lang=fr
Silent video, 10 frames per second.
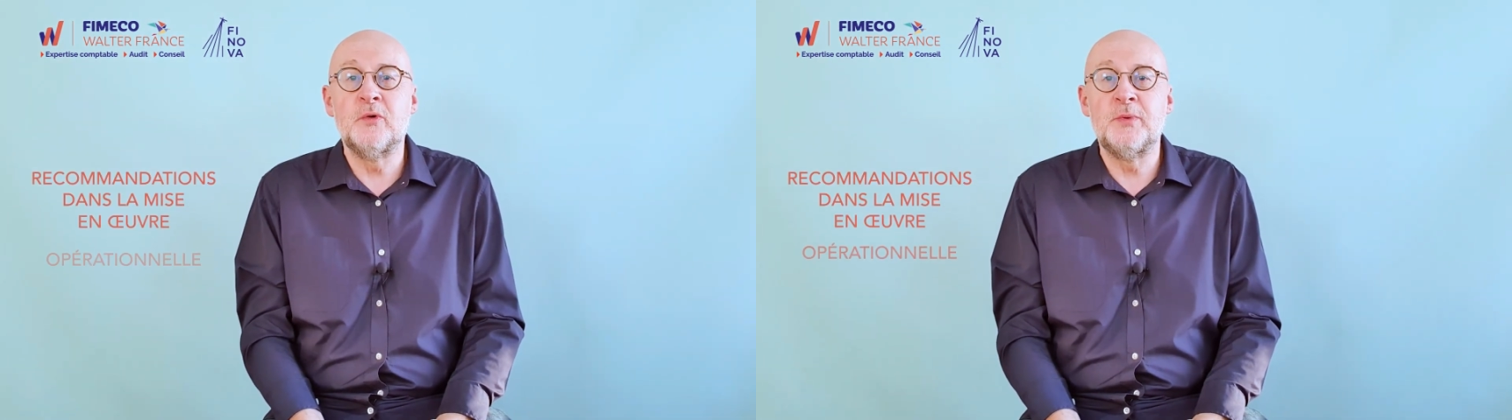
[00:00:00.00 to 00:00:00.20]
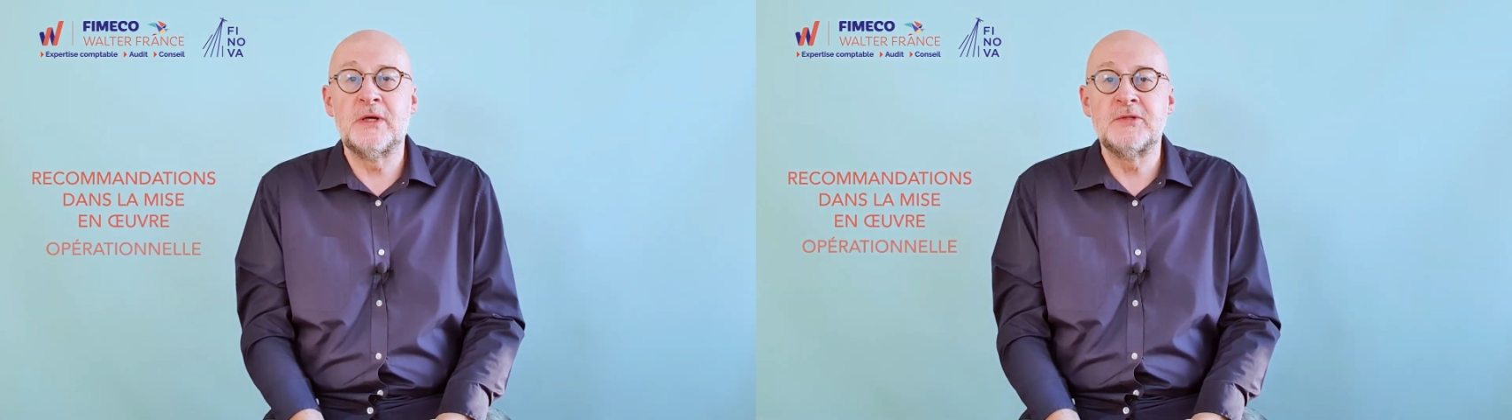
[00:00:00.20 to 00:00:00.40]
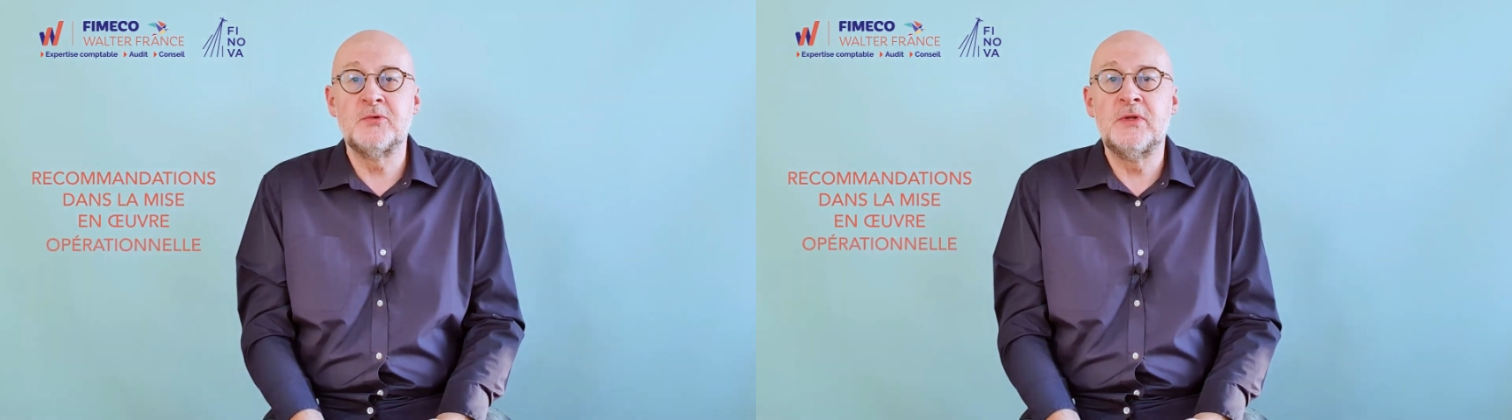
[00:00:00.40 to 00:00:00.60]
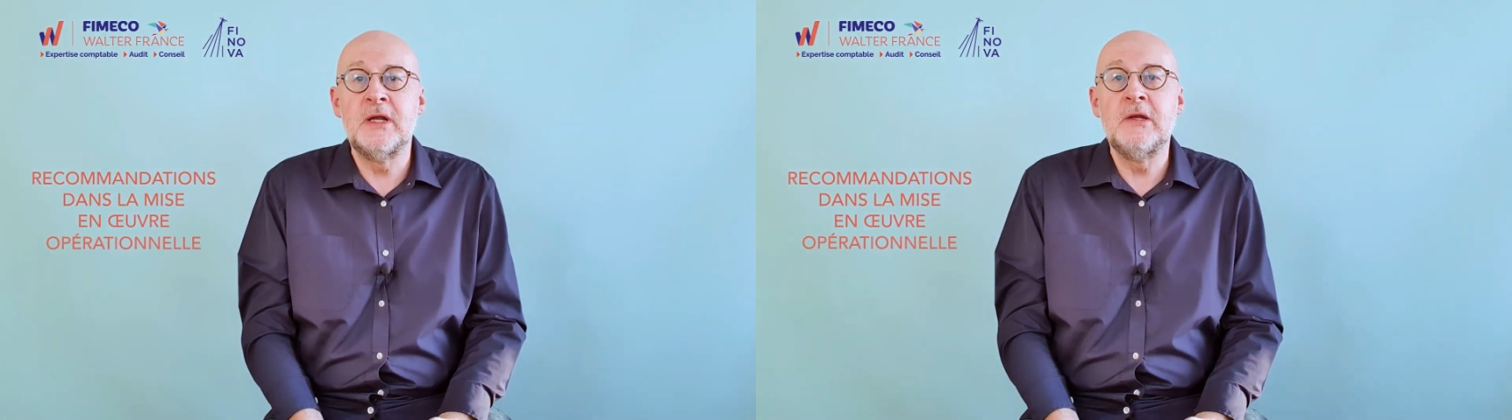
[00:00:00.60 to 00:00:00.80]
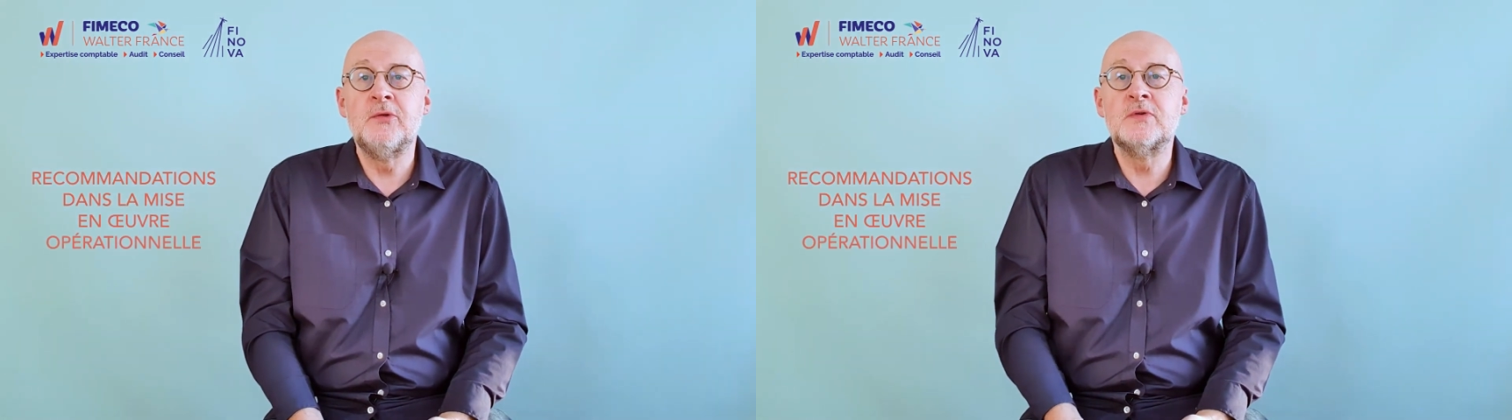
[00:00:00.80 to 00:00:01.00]

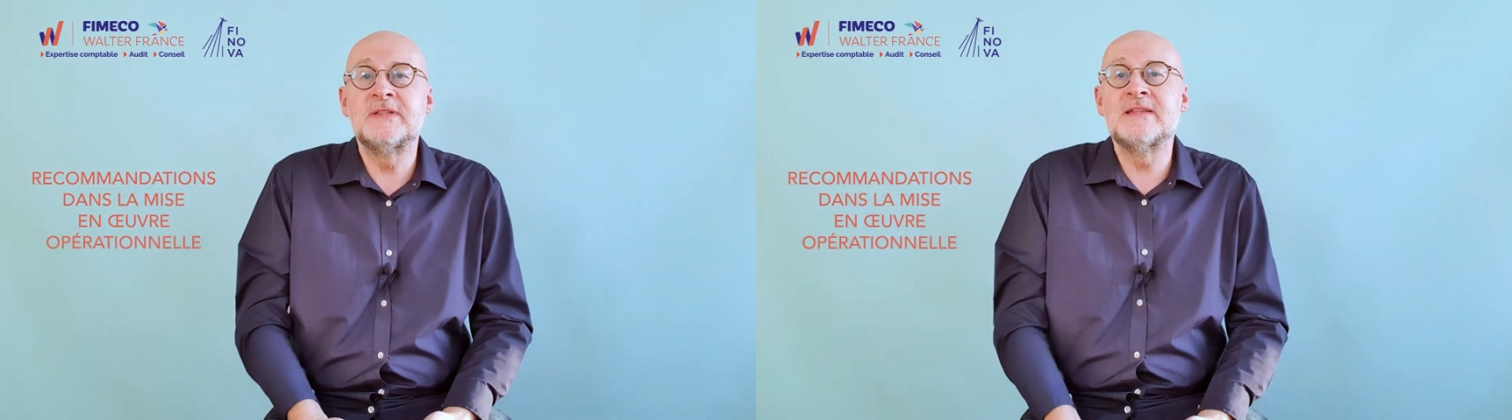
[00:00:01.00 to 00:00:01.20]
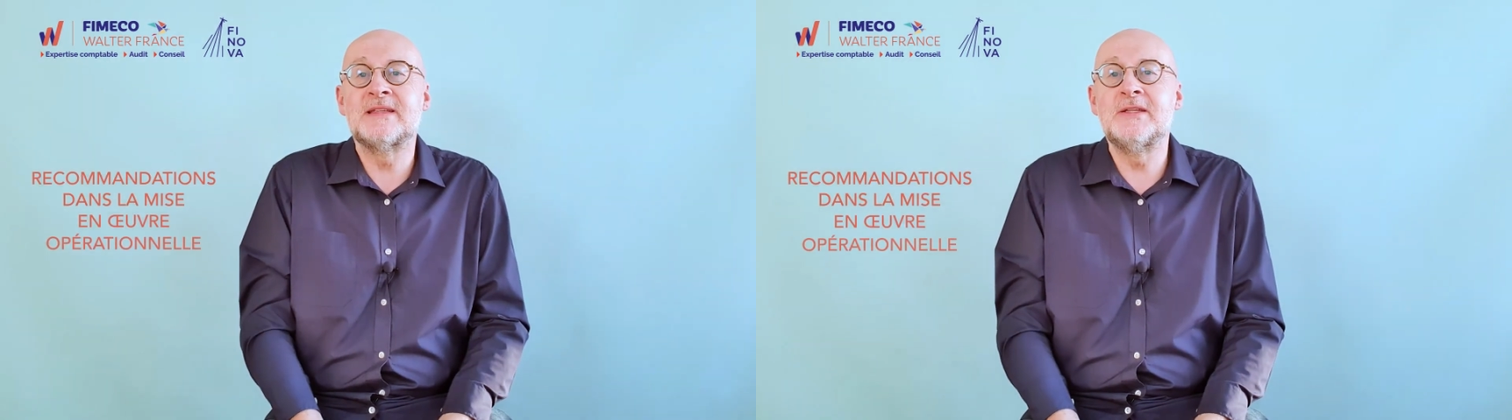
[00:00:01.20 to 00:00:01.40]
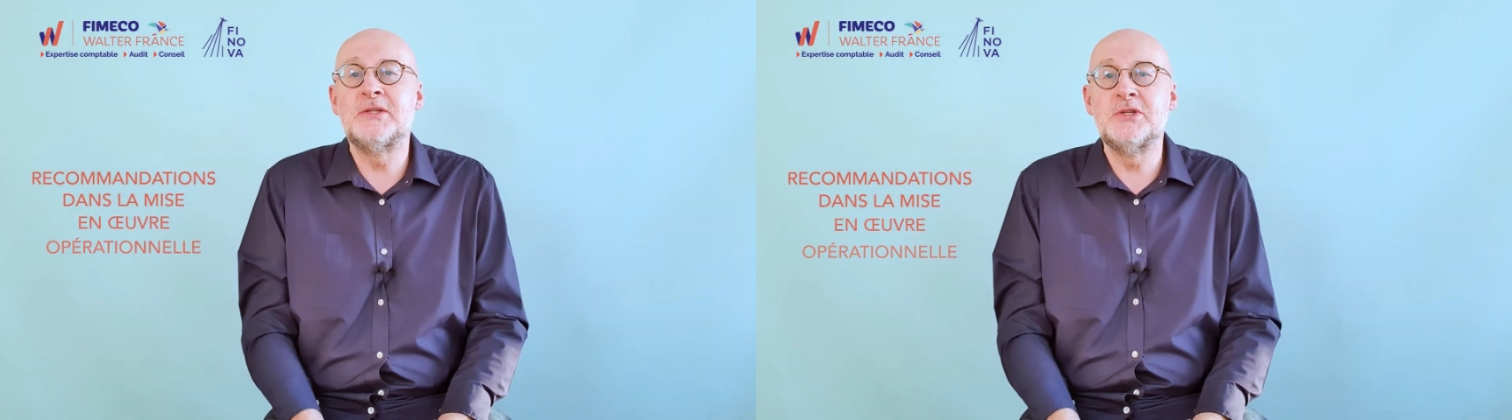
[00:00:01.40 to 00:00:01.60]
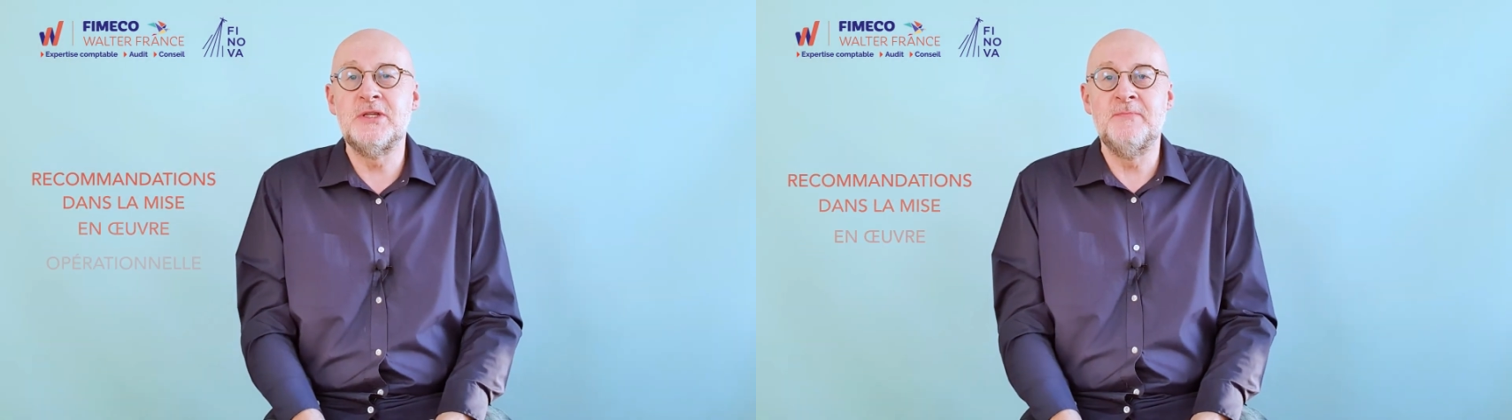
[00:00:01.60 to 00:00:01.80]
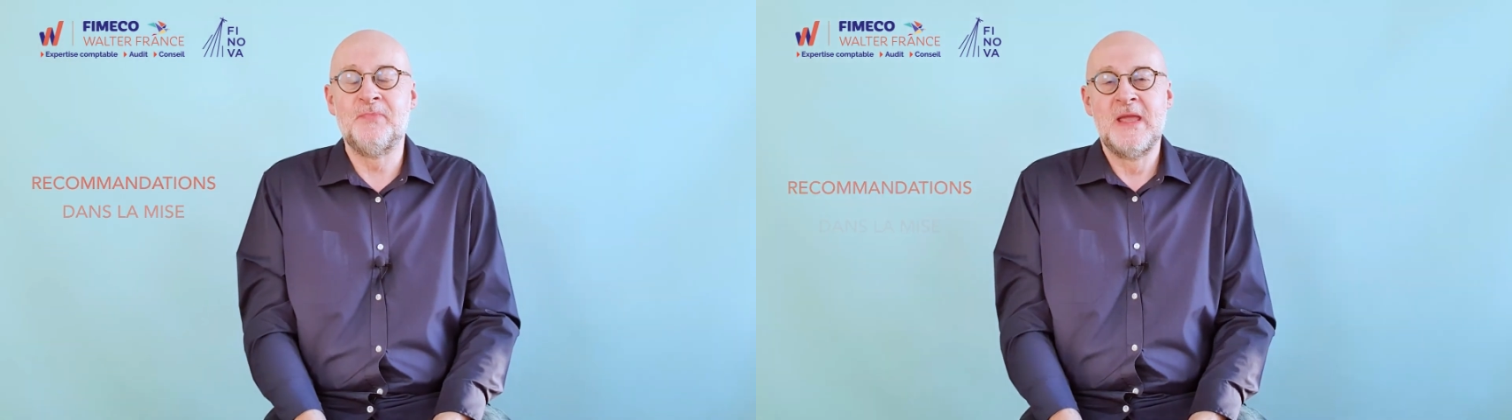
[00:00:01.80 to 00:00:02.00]
opérationnelle de sa stratégie.